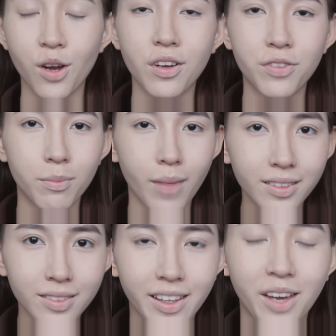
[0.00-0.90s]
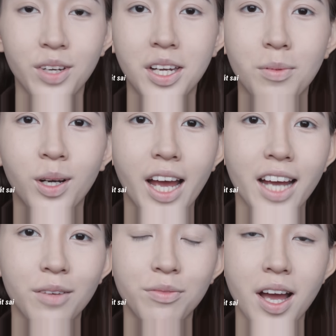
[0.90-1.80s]
Đối với phần mắt thì cái vấn đề mà người
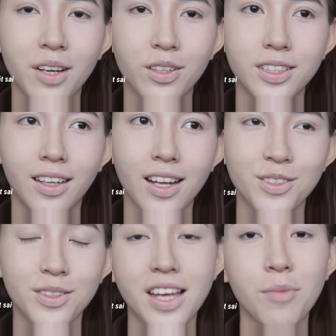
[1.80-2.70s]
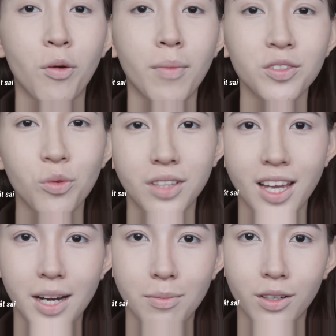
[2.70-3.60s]
hay gặp phải đó chính là chọn sai màu mắt cụ
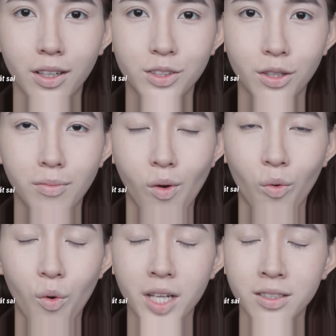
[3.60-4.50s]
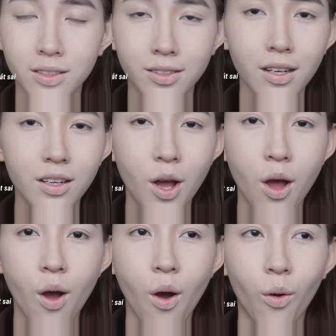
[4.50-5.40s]
thể là mọi người chọn màu quá rực rỡ,
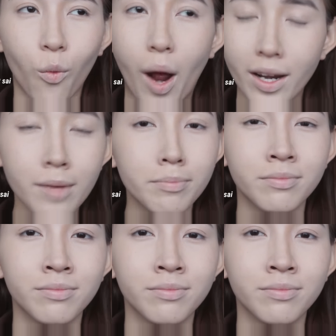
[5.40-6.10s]
quá đậm.